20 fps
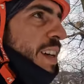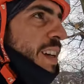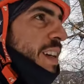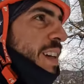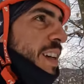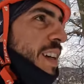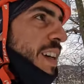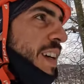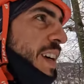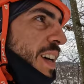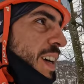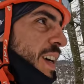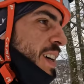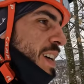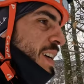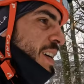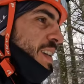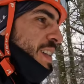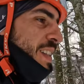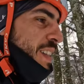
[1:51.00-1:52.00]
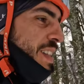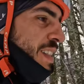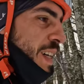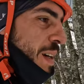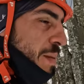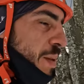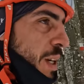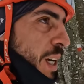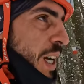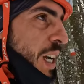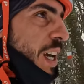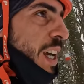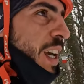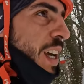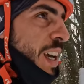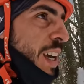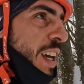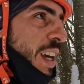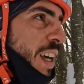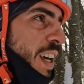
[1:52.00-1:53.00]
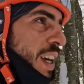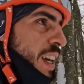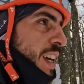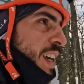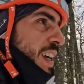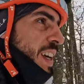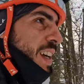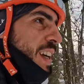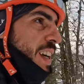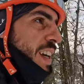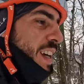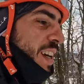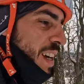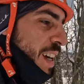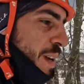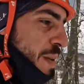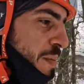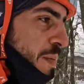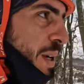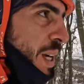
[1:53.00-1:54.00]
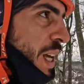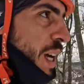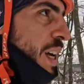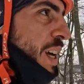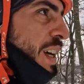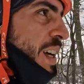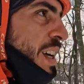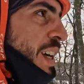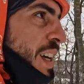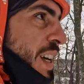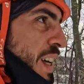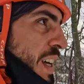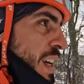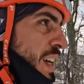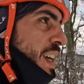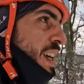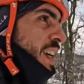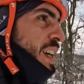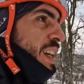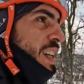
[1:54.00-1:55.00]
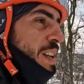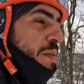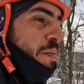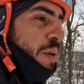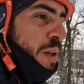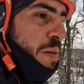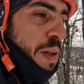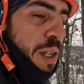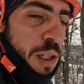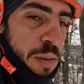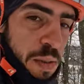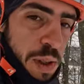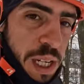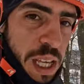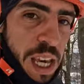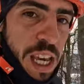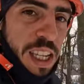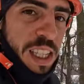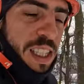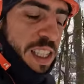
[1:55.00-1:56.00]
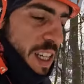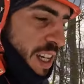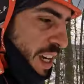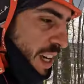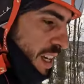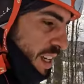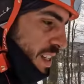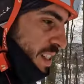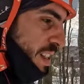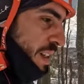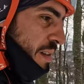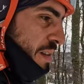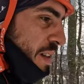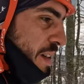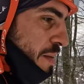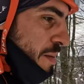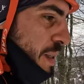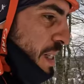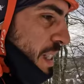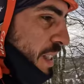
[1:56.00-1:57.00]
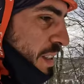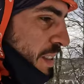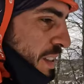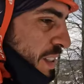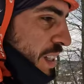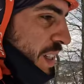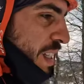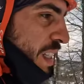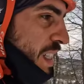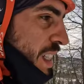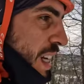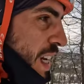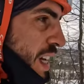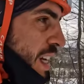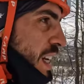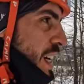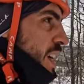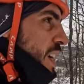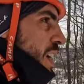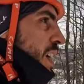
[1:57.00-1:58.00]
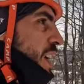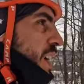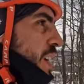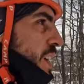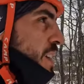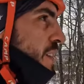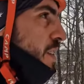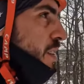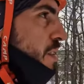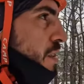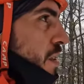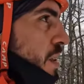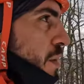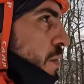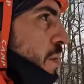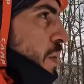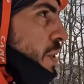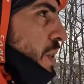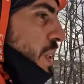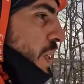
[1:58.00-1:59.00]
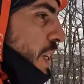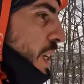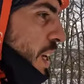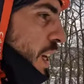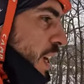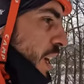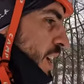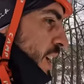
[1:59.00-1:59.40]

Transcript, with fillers: eh, diciamo che eh, per le prime esperienze è sicuramente un toccasana questo tipo di